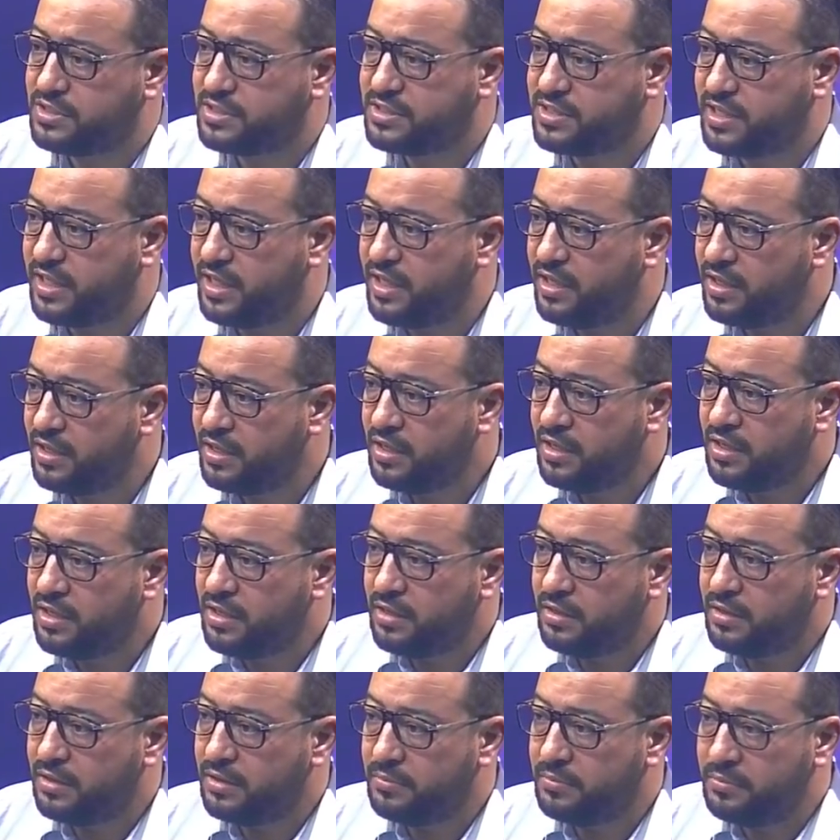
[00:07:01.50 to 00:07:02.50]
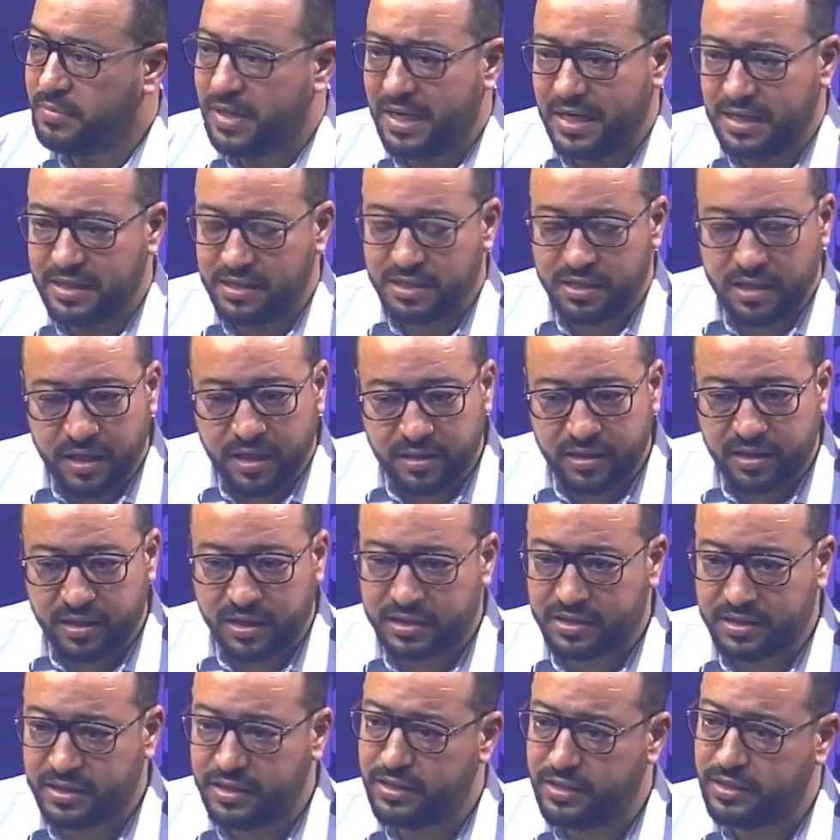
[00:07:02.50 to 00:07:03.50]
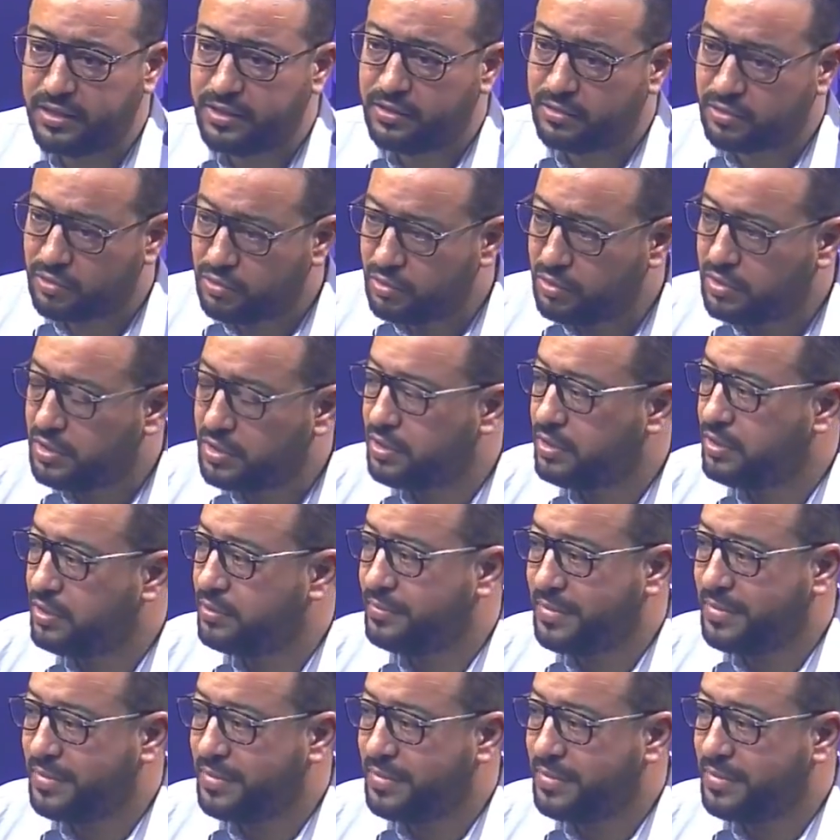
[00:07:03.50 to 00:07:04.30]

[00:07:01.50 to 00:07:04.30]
سنه من بعد اثرت اني نكون